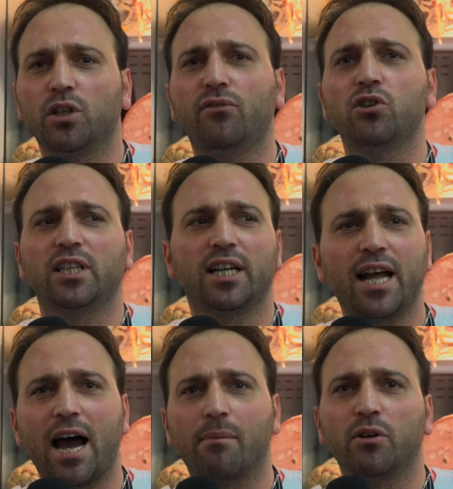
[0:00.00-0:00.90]
tifosi del
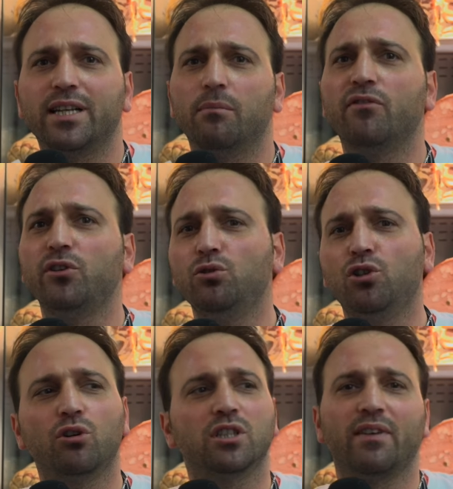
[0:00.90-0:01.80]
Napoli, siamo
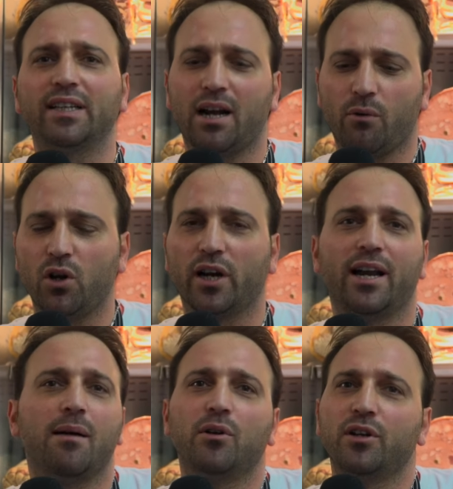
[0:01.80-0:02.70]
fiduciosi, vai tranquillo che
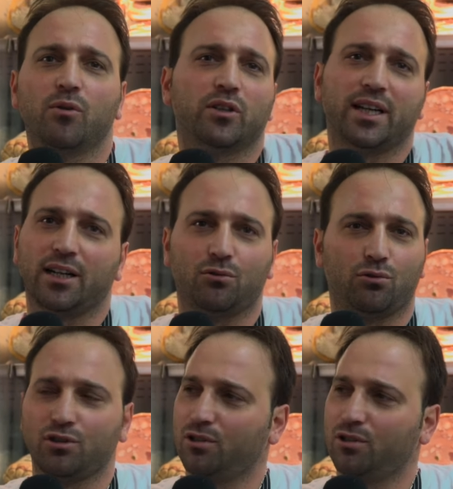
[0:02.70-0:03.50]
Napoli rimonterà tutto